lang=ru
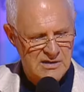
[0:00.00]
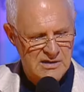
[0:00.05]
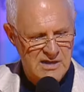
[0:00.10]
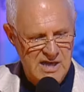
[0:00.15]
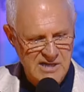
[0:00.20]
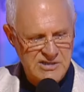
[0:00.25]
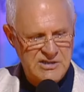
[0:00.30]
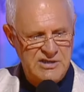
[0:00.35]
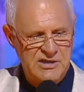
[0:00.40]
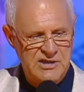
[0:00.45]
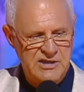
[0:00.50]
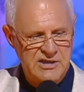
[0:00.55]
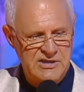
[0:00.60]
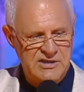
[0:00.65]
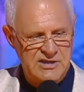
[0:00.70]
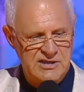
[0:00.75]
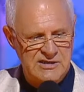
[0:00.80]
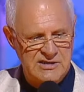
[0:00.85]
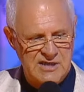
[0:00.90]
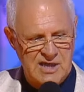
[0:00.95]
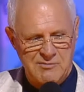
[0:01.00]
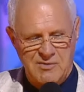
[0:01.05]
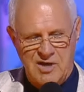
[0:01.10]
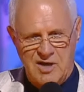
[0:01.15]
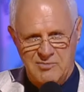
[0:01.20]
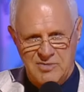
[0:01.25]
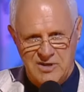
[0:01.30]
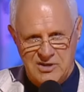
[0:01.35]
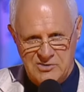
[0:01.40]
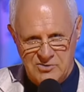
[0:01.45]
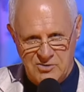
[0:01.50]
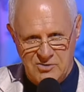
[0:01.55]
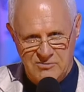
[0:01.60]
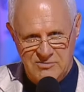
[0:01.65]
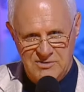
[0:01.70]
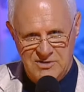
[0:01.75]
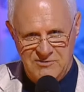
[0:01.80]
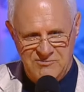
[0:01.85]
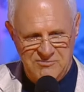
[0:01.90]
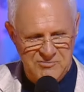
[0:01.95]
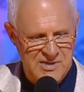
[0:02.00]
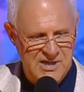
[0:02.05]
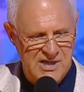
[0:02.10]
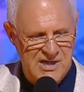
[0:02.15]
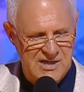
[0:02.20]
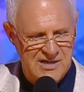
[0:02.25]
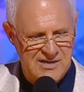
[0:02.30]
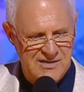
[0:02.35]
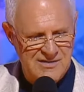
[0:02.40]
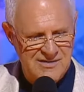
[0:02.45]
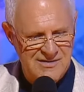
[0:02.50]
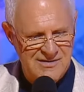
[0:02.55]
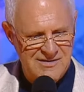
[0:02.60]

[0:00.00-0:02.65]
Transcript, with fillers: Наш нищий самый образованный в мире.